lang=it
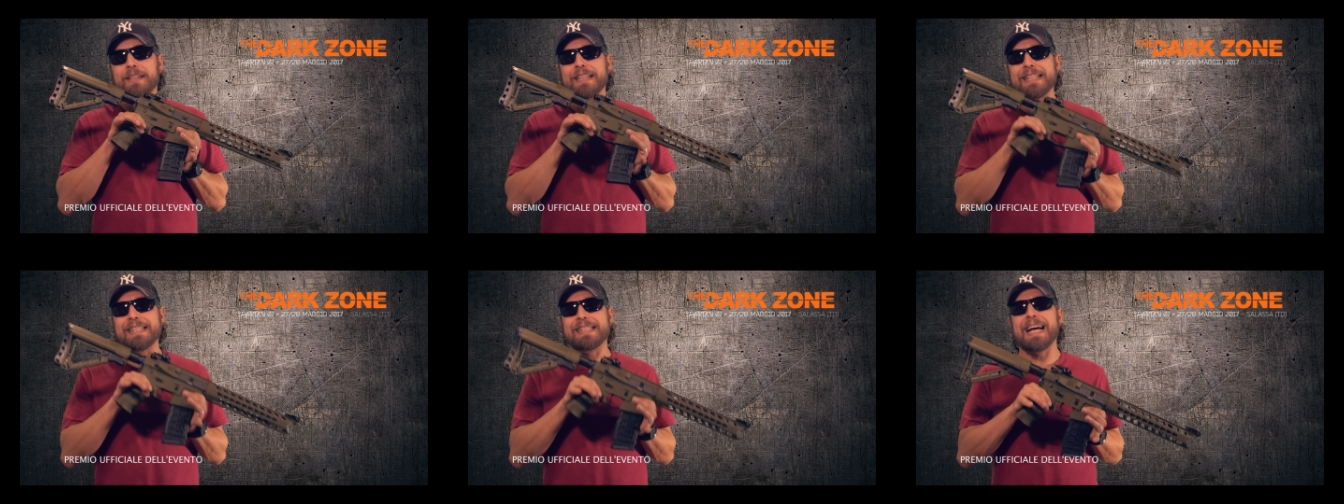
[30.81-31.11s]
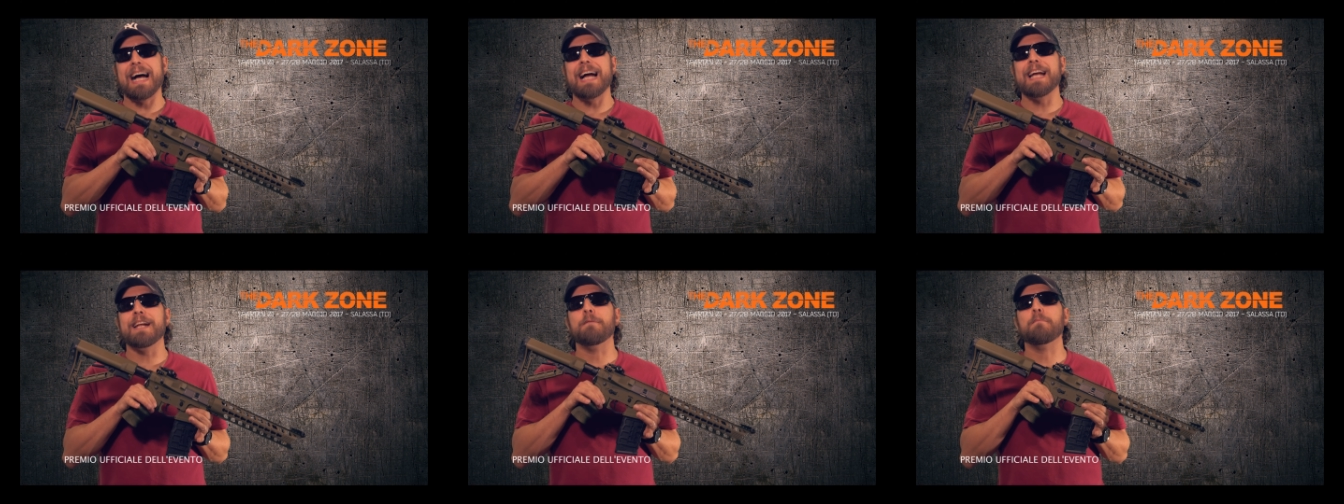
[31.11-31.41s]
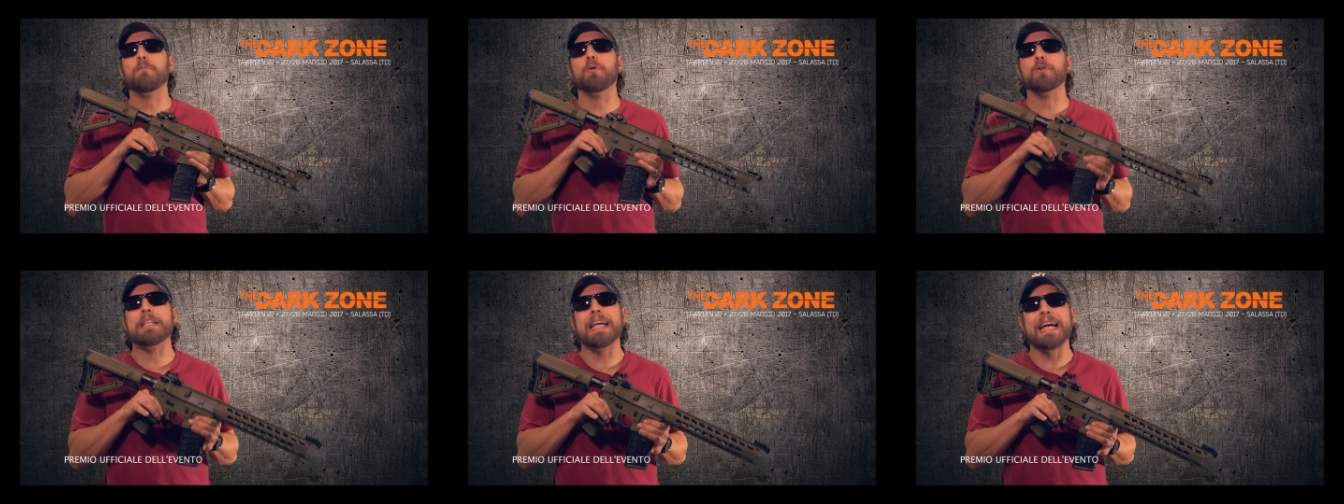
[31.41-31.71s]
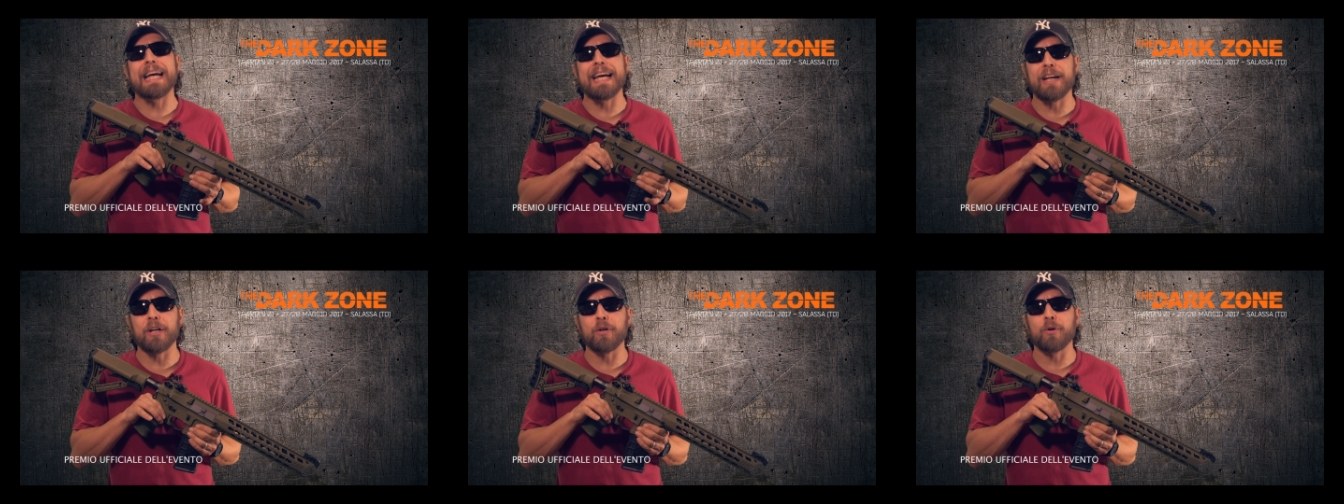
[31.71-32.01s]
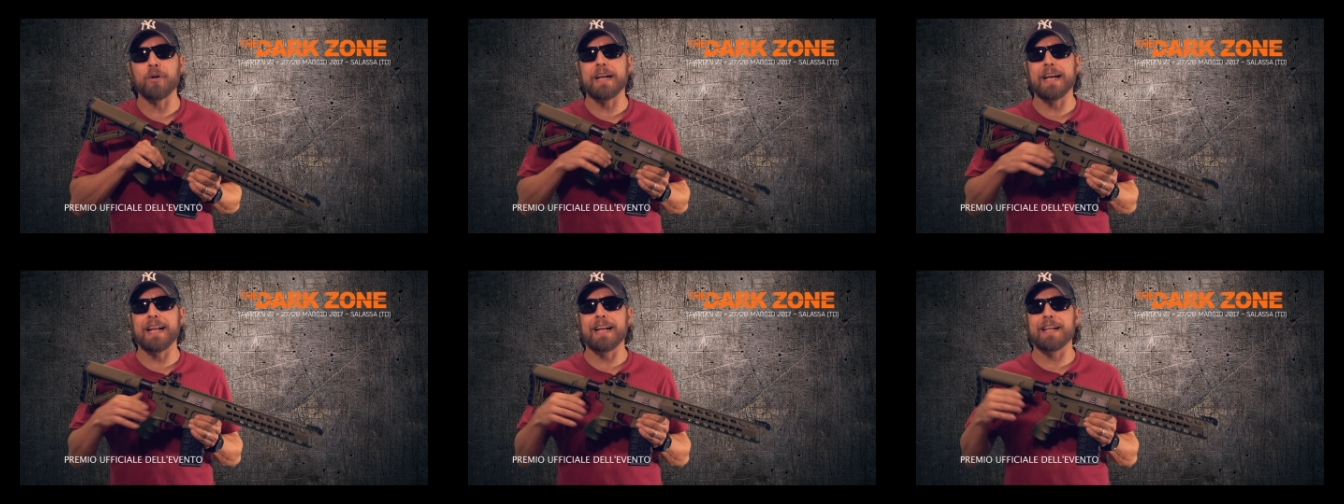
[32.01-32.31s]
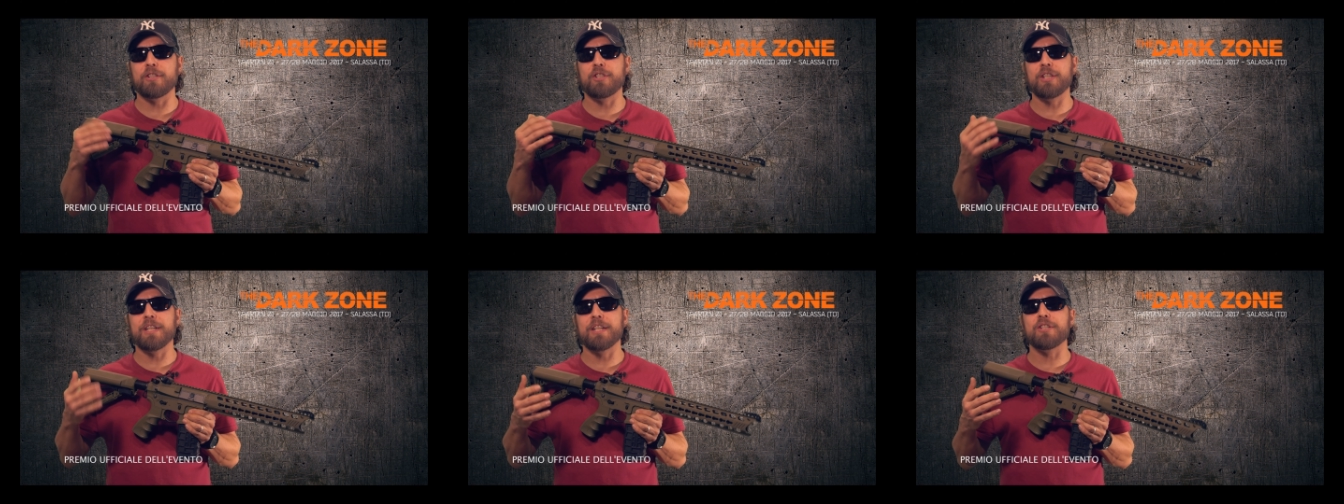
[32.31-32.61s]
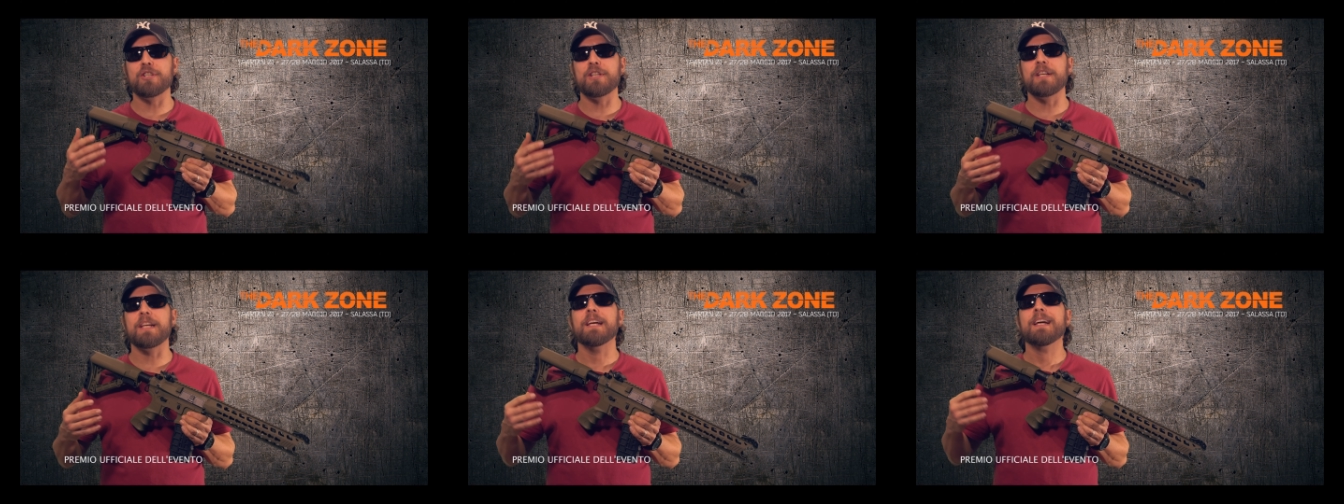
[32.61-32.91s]
design moderno che la
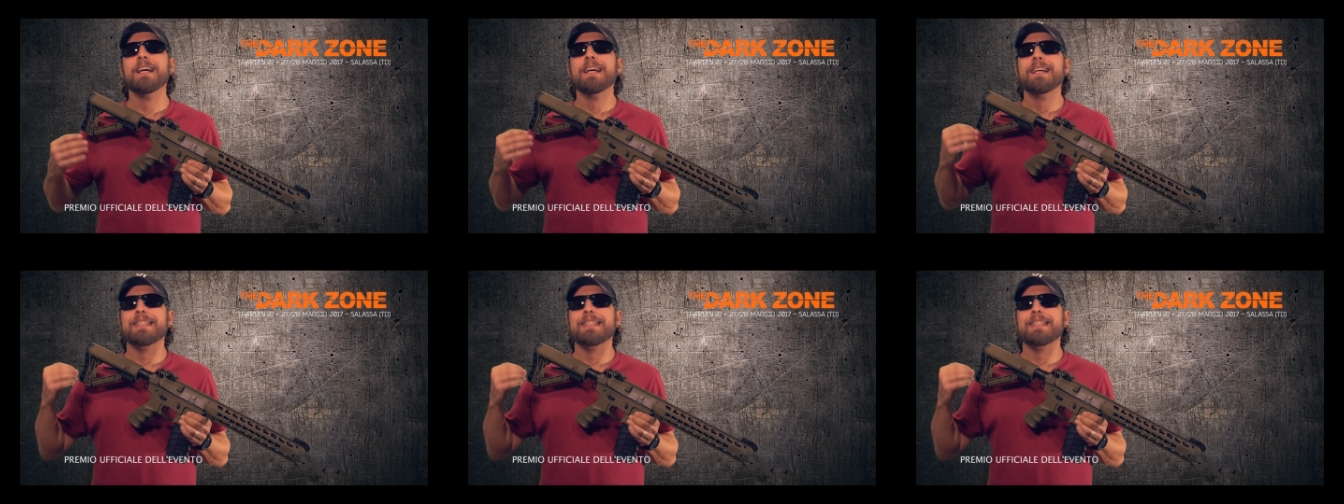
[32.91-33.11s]
GNG